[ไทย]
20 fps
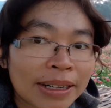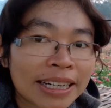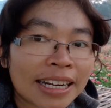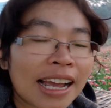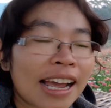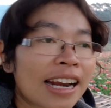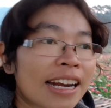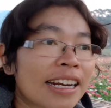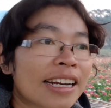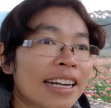มือน
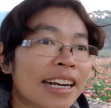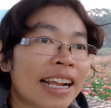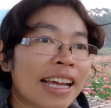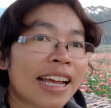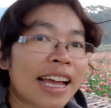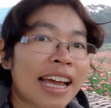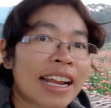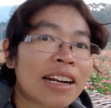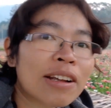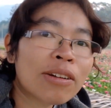กันนะ
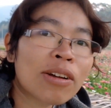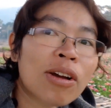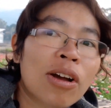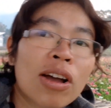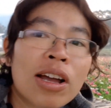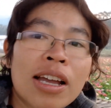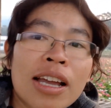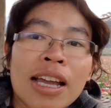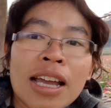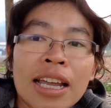คะ แล้วก็
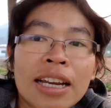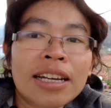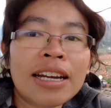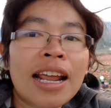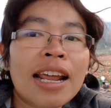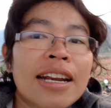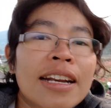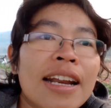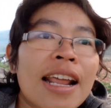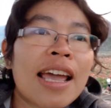
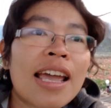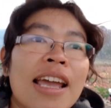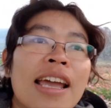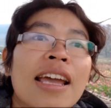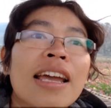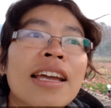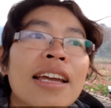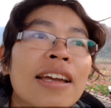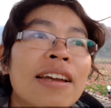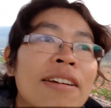ด้านหน้า
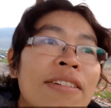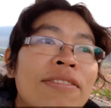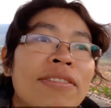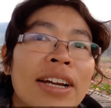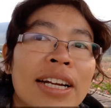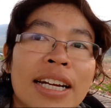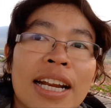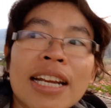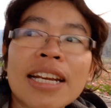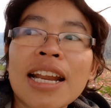
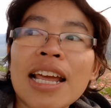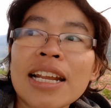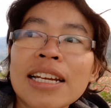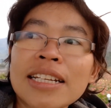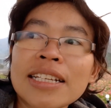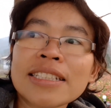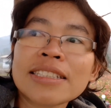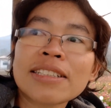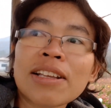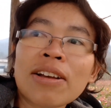ฝั่งด้านหน้า
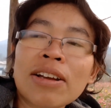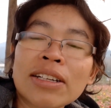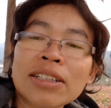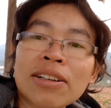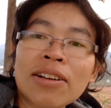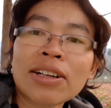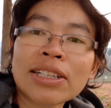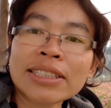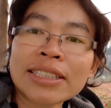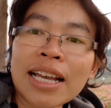รีสอร์ท
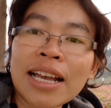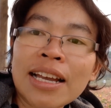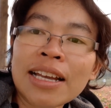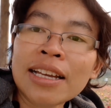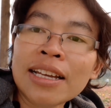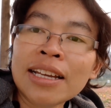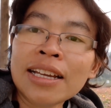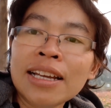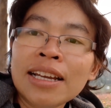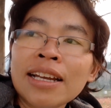ก็จะ
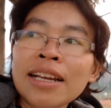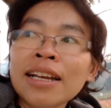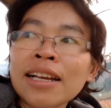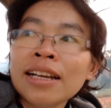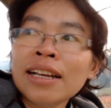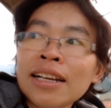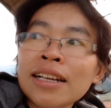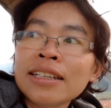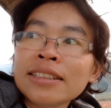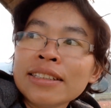
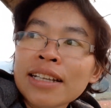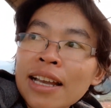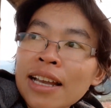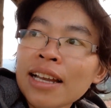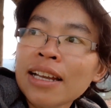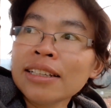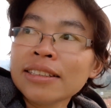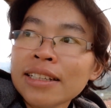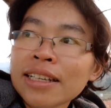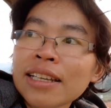จะ
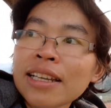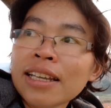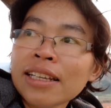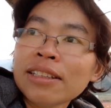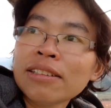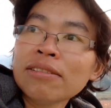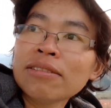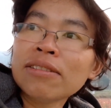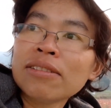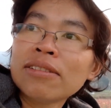จะเห็น
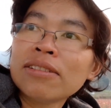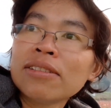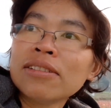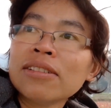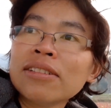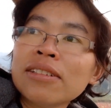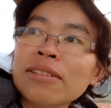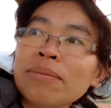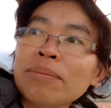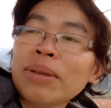อยู่
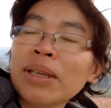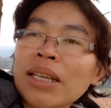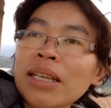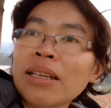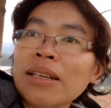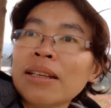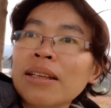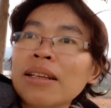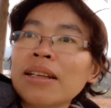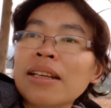มี
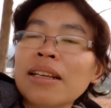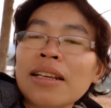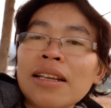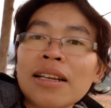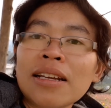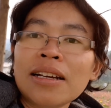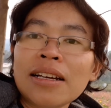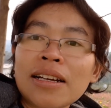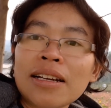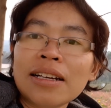
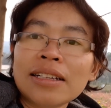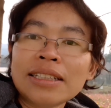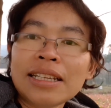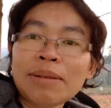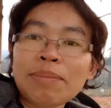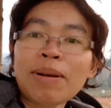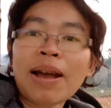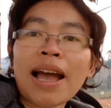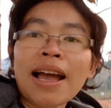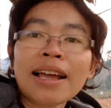ที่
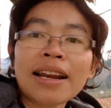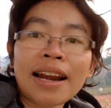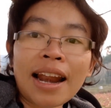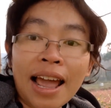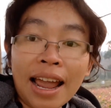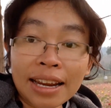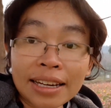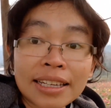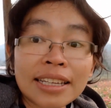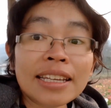พักห
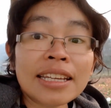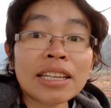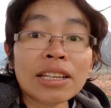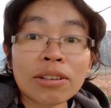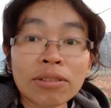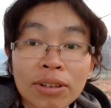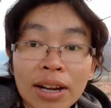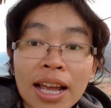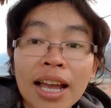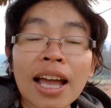ลายที่
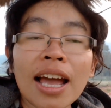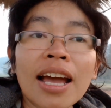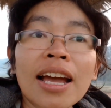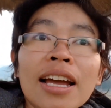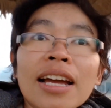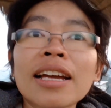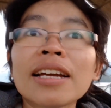นะคะ